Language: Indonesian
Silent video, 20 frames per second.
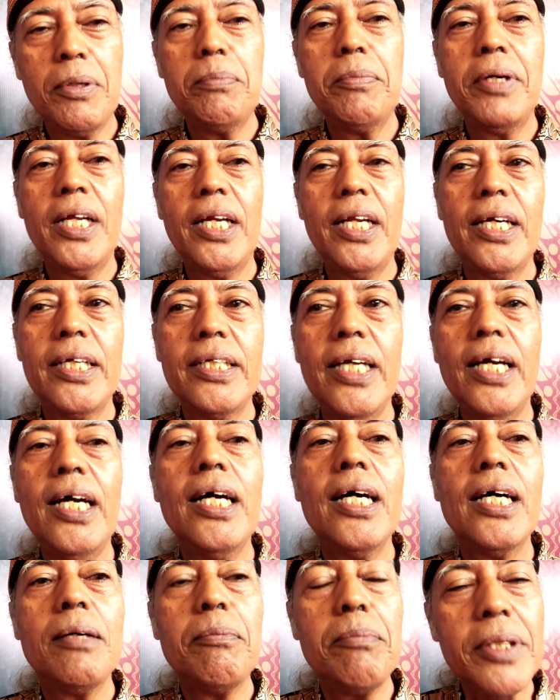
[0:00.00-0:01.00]

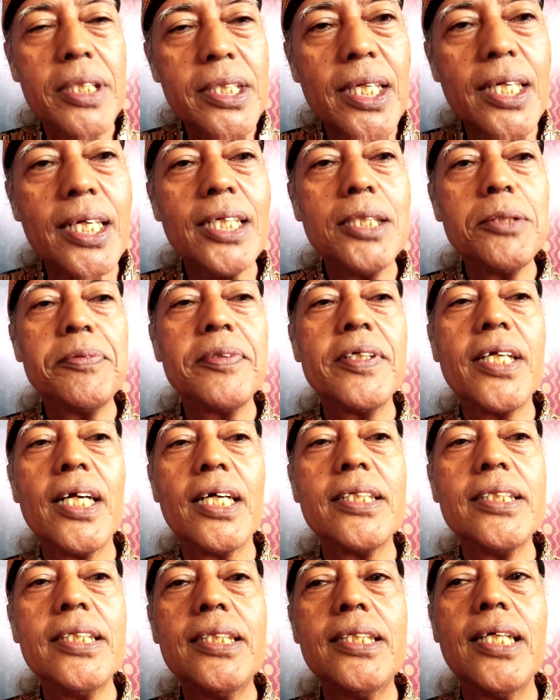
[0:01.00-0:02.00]
pemiliknya
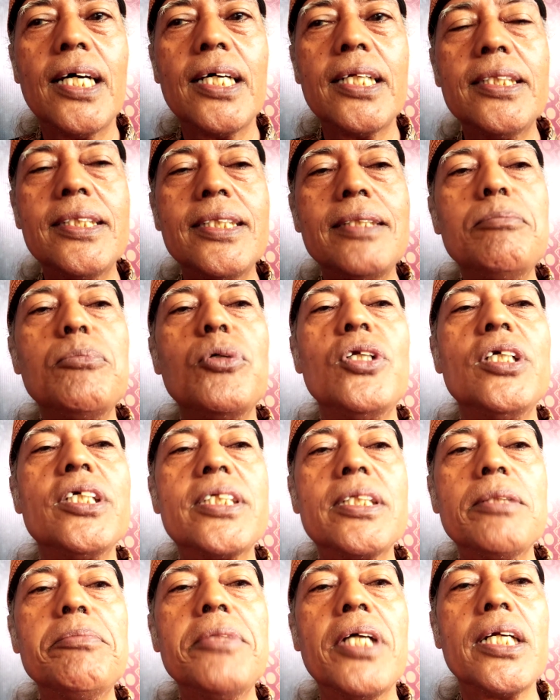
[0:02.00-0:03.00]
terinspirasi dari
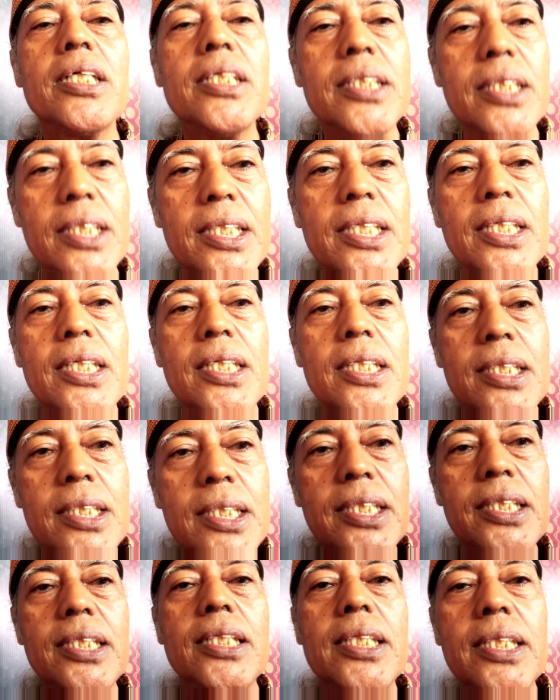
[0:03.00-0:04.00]
simbolisme yang di,
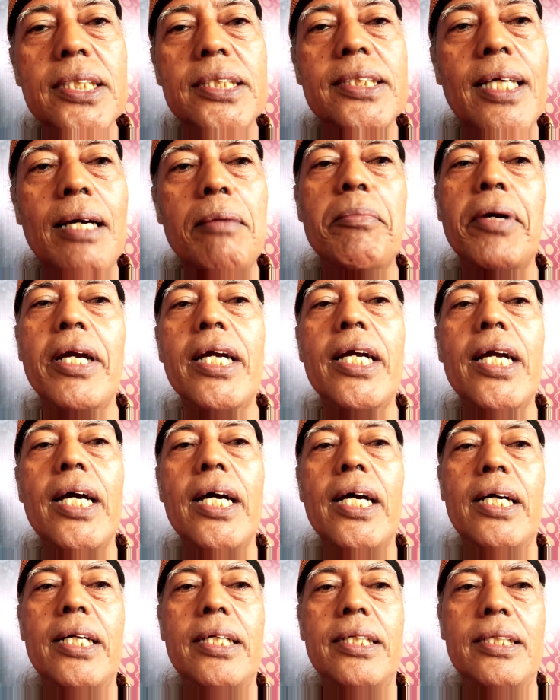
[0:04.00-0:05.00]

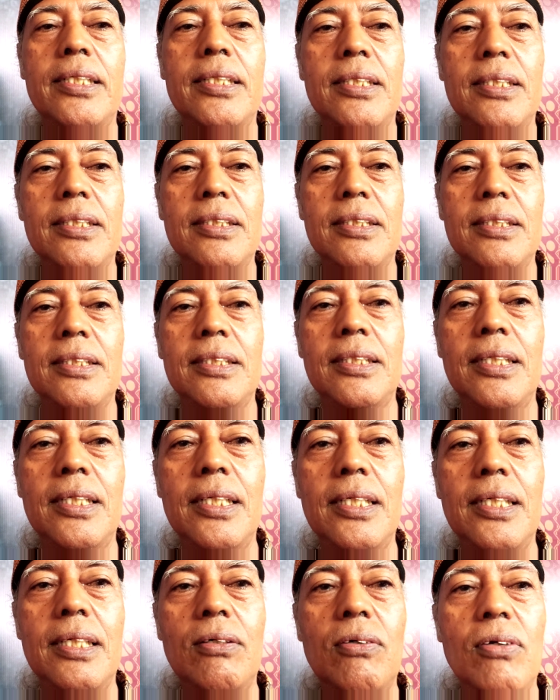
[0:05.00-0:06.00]
disampaikan
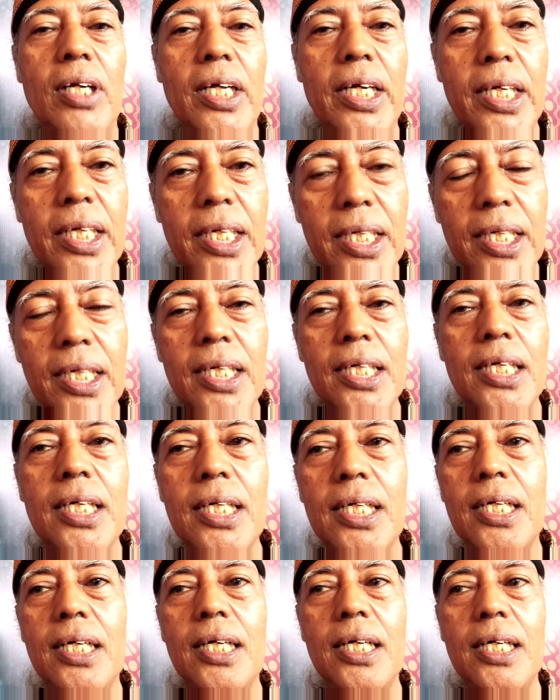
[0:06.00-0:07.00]
eh, oleh
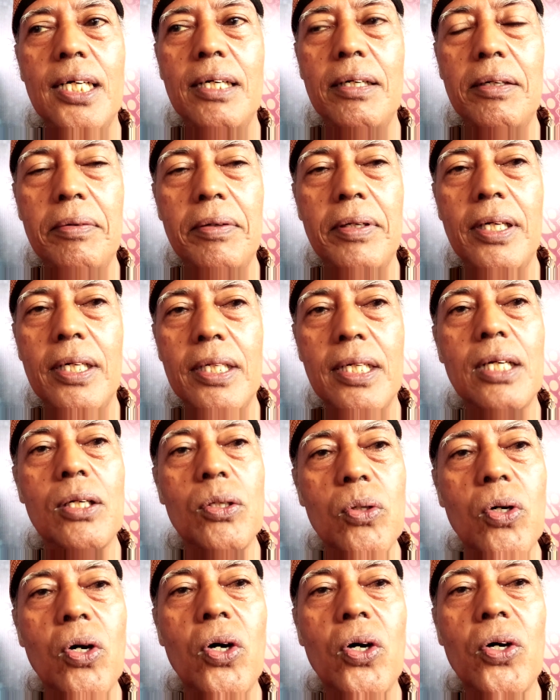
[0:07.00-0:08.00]
eh,
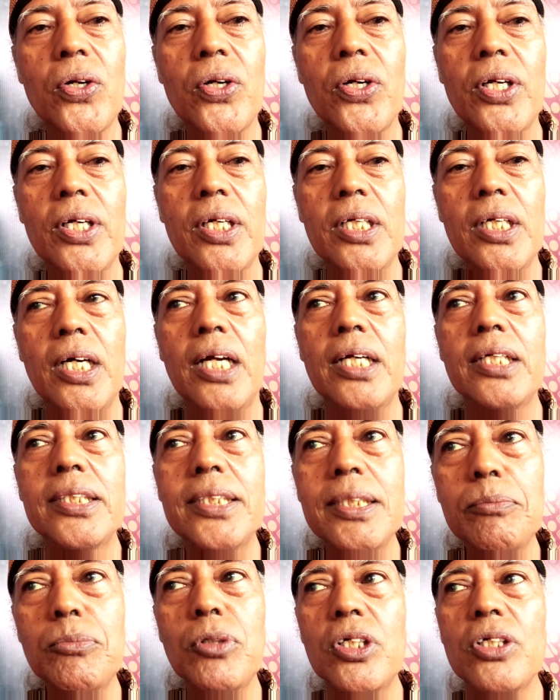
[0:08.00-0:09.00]
leluhur. Ada
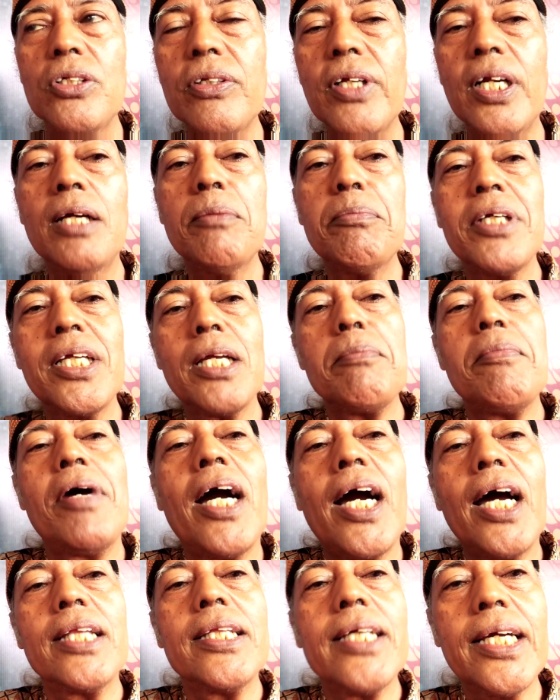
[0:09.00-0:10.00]
simbol itulah yang
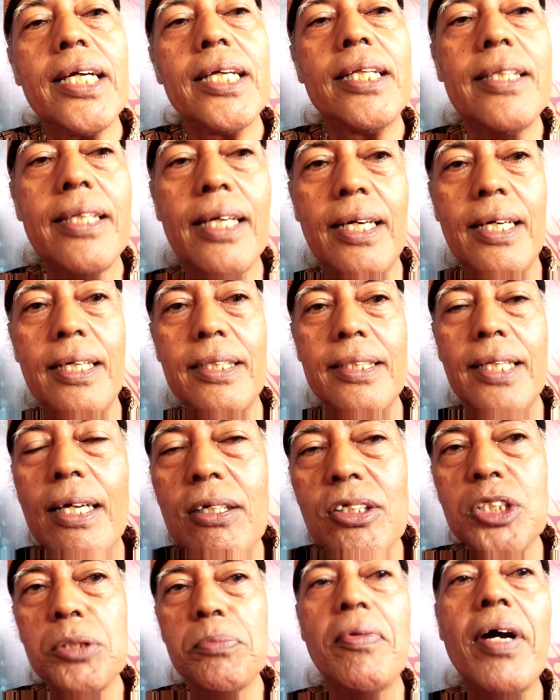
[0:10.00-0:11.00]
menyemangati kita.
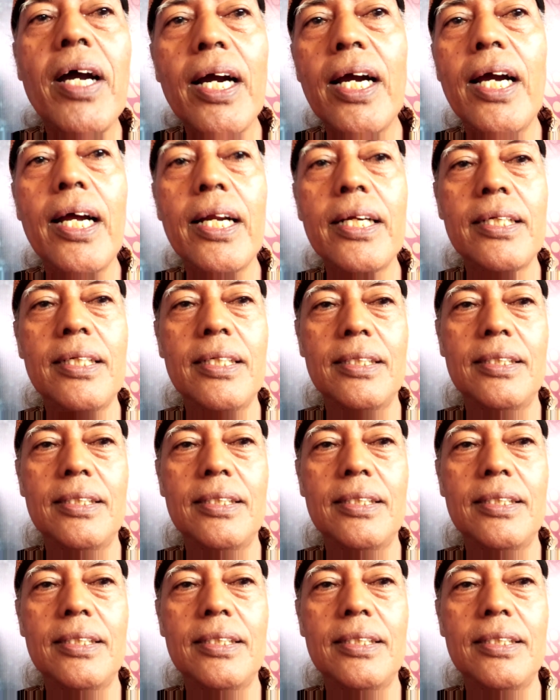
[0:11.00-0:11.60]
Kita harus semangat